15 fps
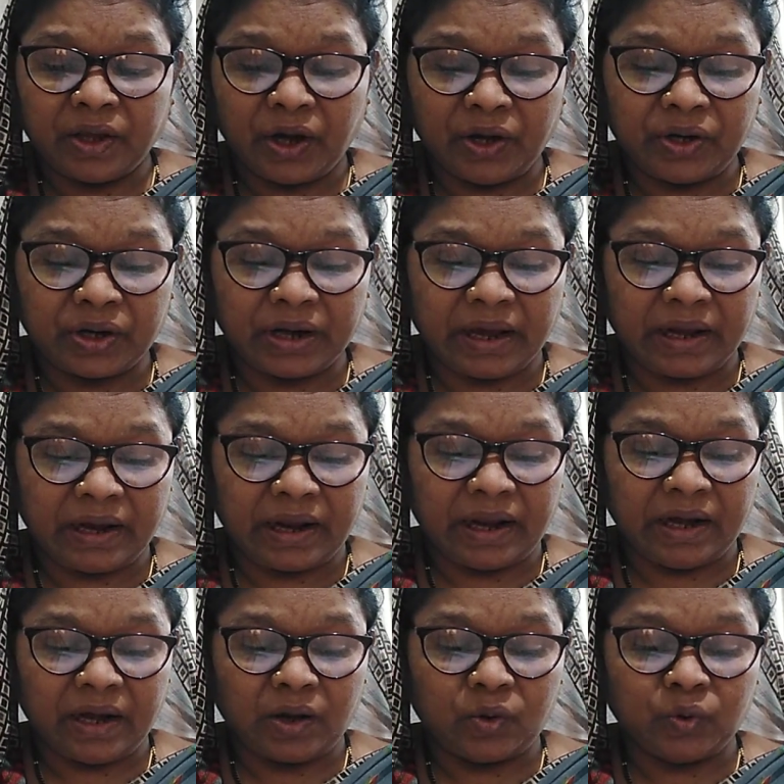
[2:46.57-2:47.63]

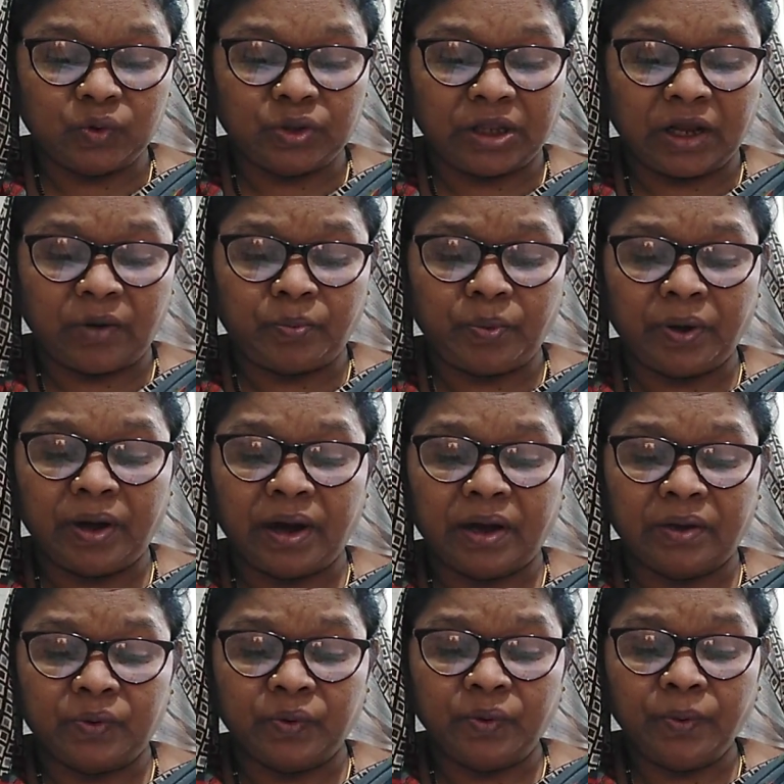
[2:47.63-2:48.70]
ఎంట్రుకనైనను
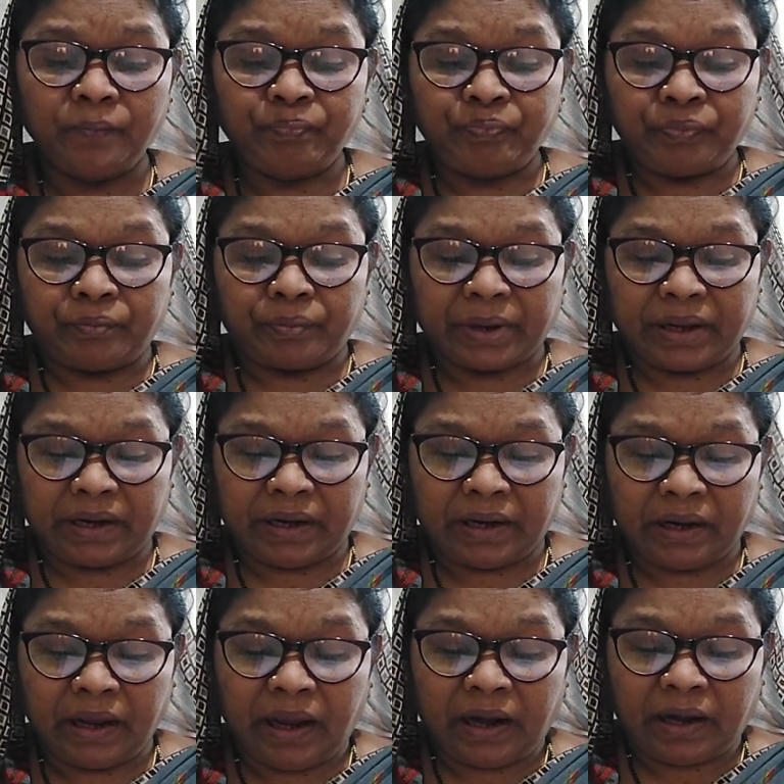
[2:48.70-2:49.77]
తెలుపుగాను మరి
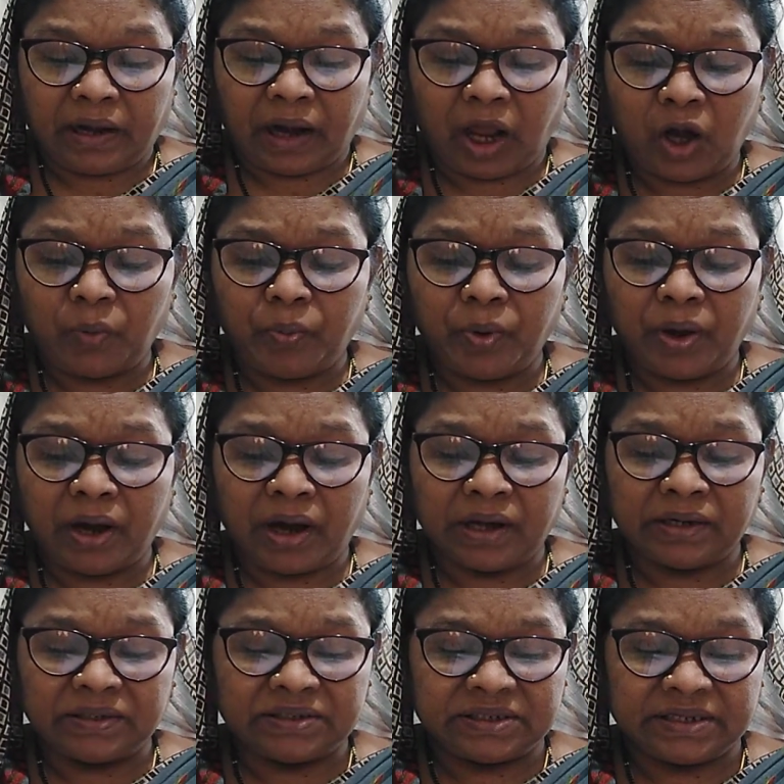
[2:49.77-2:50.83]

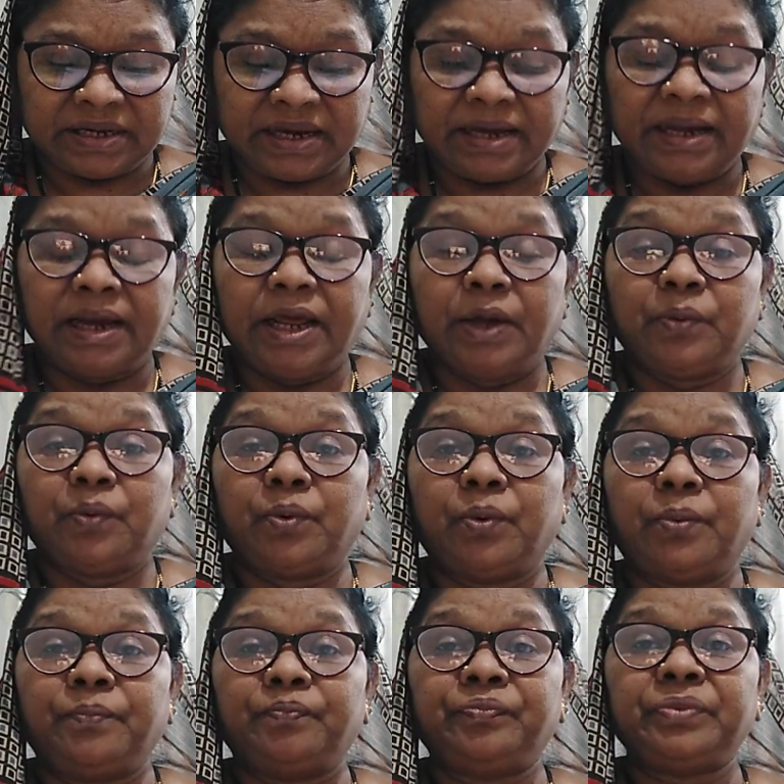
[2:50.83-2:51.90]
నలుపుగాని చేయలేవు
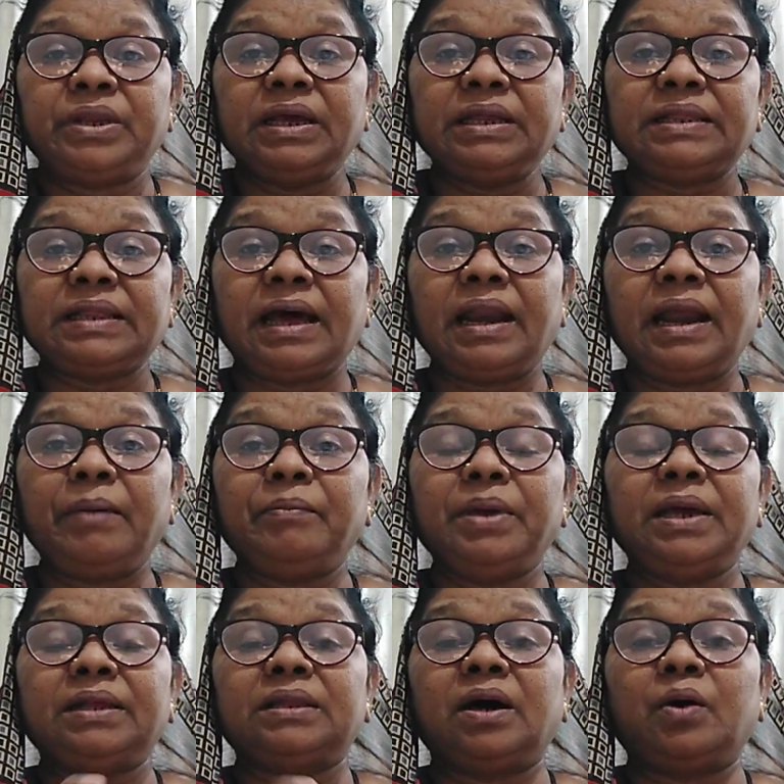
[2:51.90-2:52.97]
నీ తల
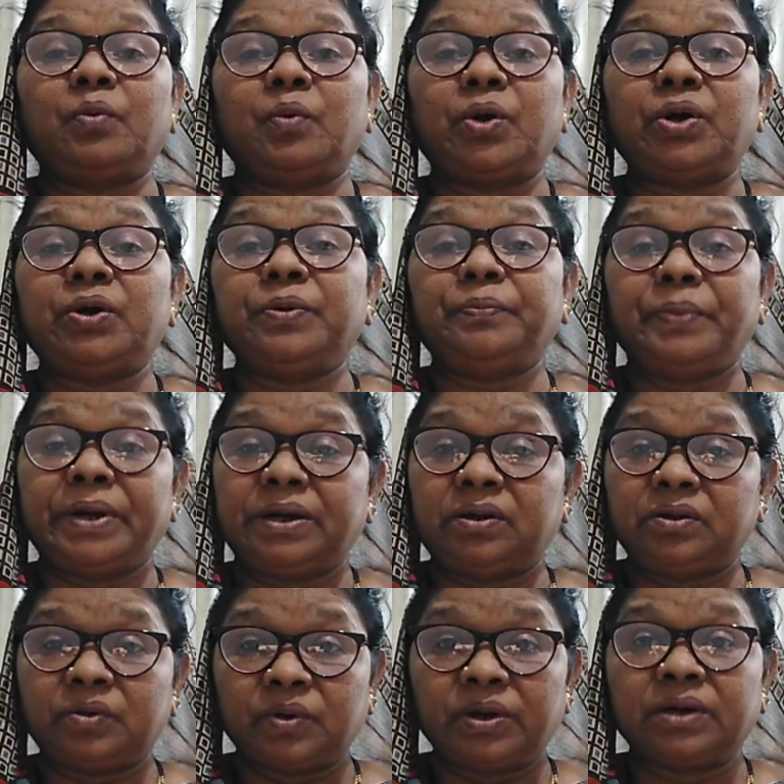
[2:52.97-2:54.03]
మీద ఒట్టు
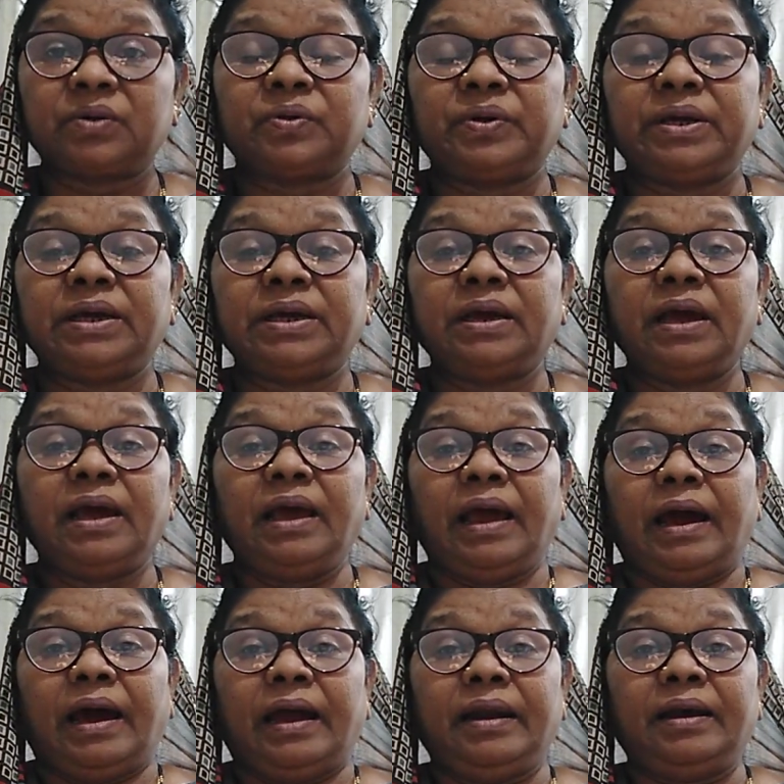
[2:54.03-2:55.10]
పెట్టుకొనకుడి
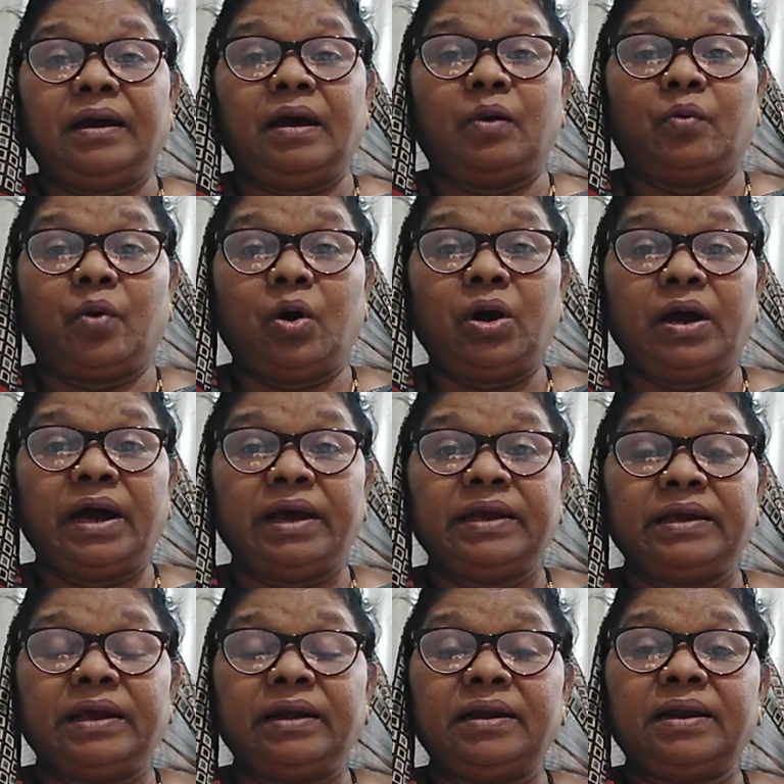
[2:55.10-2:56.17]
కనుక ఒక్క
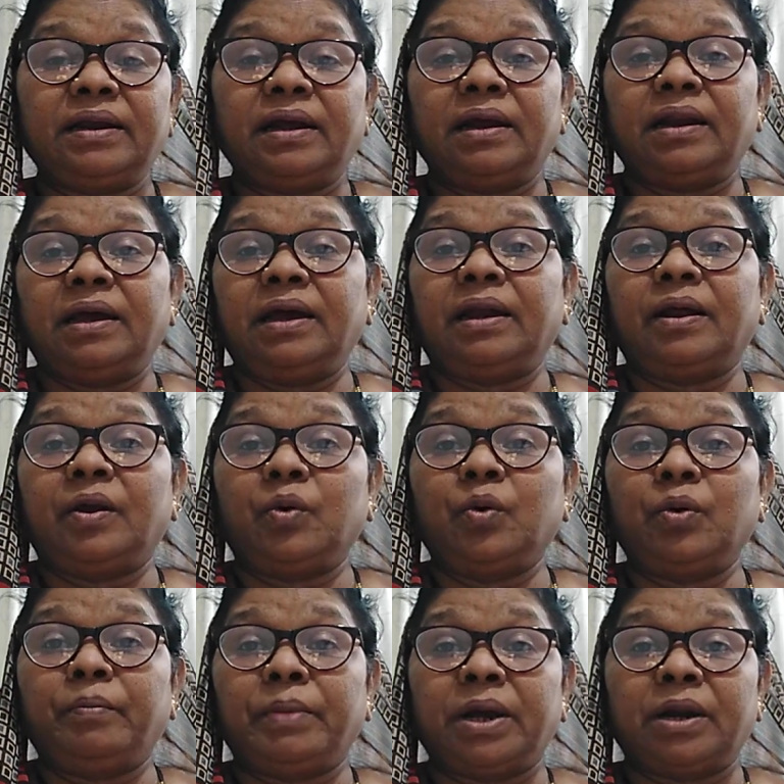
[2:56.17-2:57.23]
ఎంట్రుకనైనను
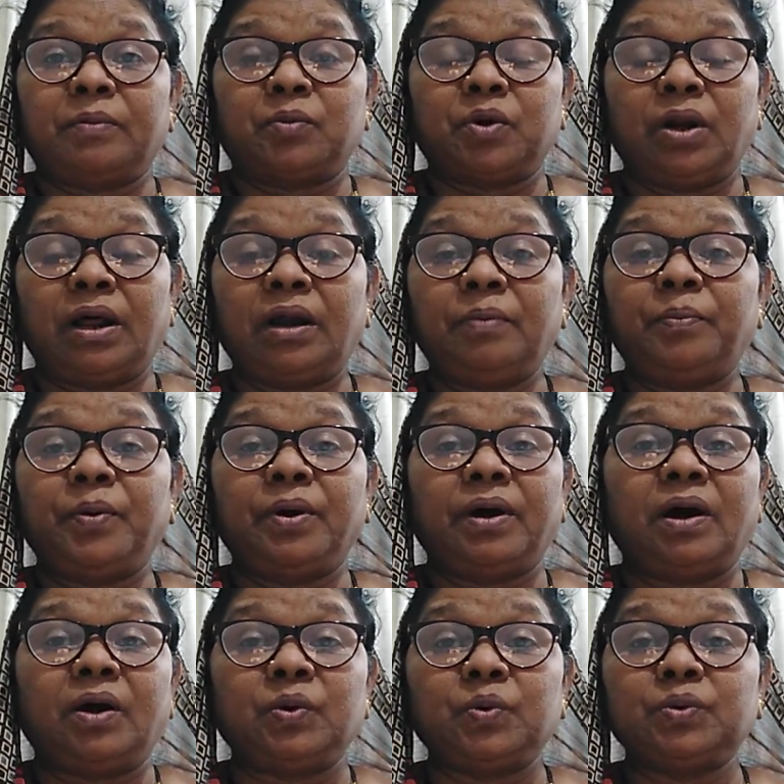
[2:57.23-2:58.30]
మనము
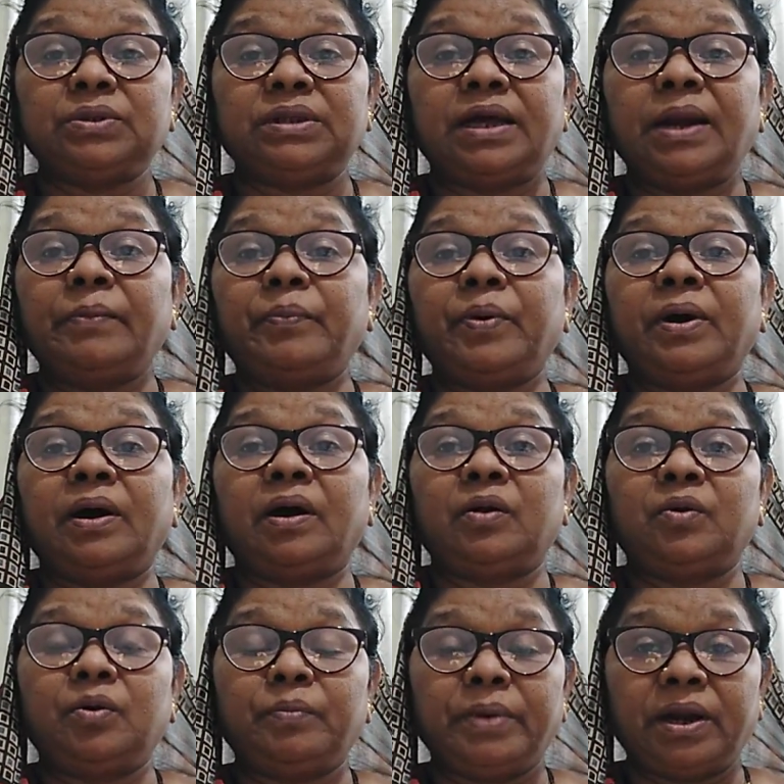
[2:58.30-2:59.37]
నలుపుగాను
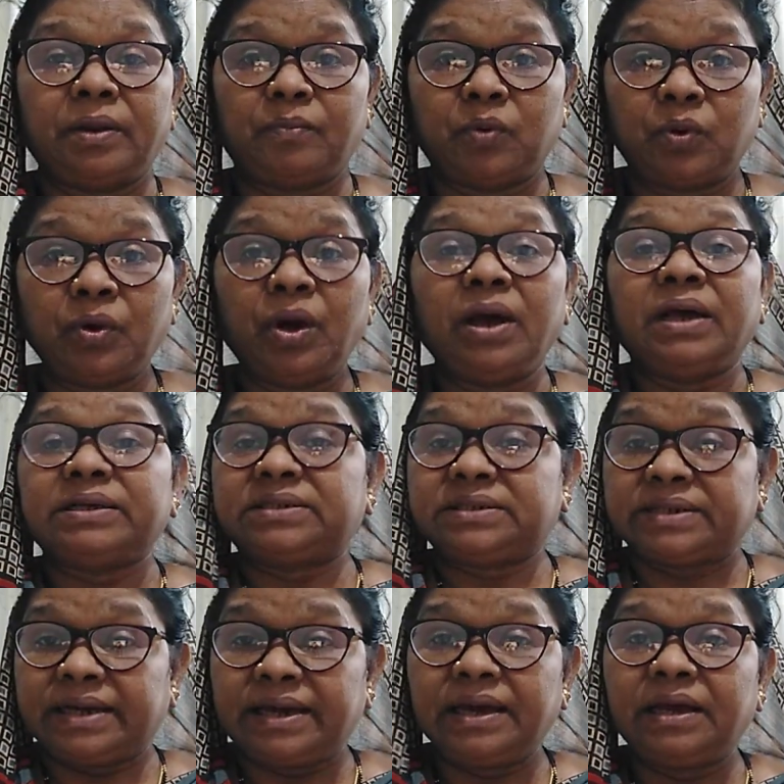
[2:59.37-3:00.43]
తెలుపుగాను మనము
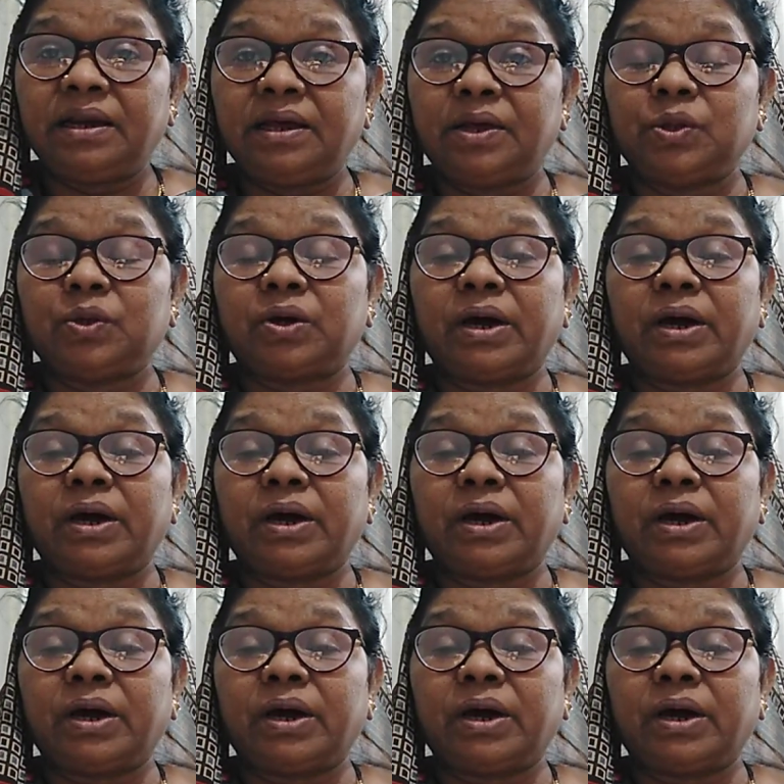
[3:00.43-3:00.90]
చేయలేదు